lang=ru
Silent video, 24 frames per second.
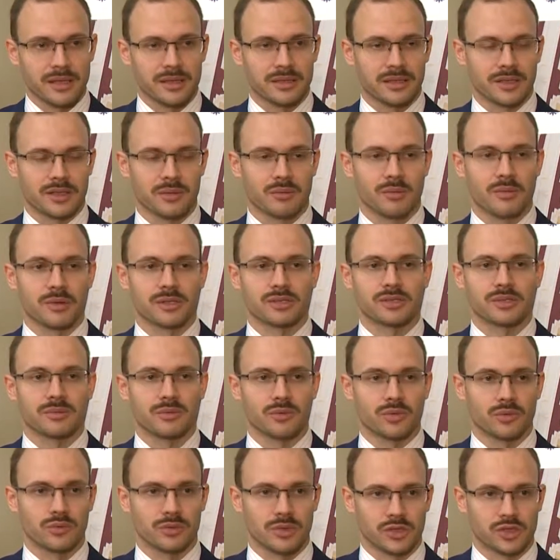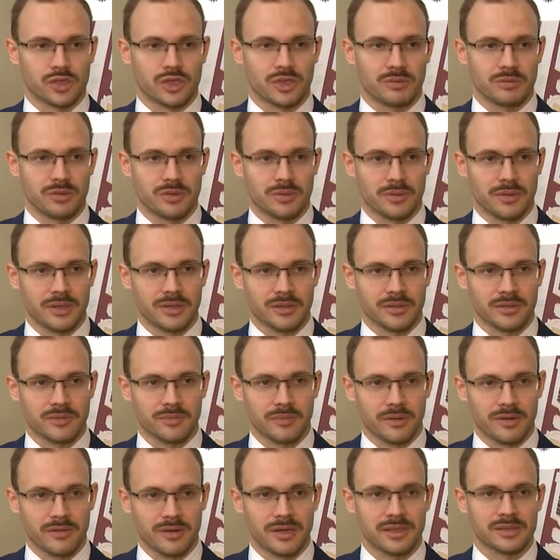Таким образом, у наших
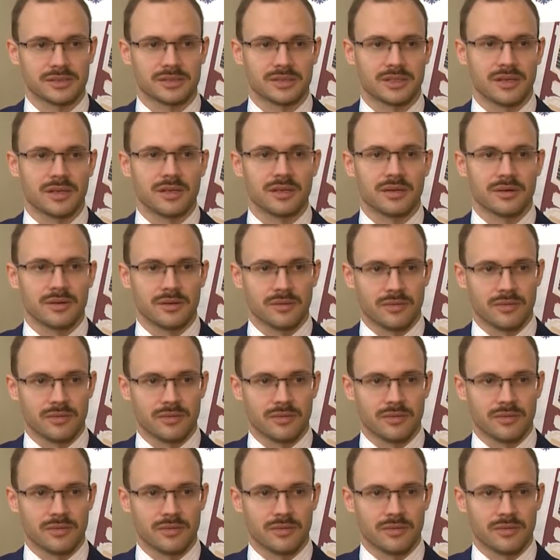абитуриентов появляется